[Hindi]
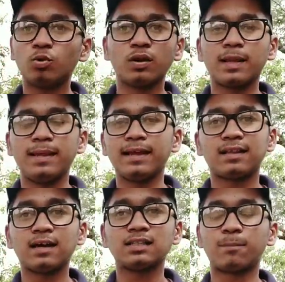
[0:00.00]
जो उनका
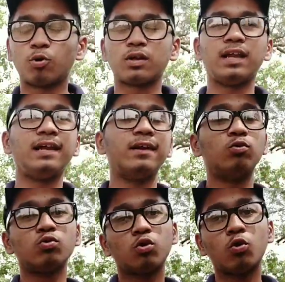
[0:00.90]
दिया था सपोर्ट के लिए
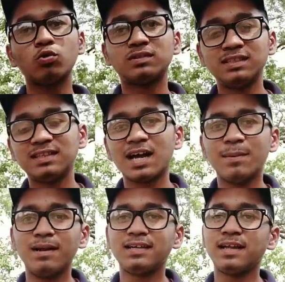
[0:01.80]
उनको सीधा
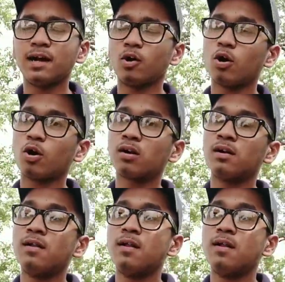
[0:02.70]
ईमेल किया और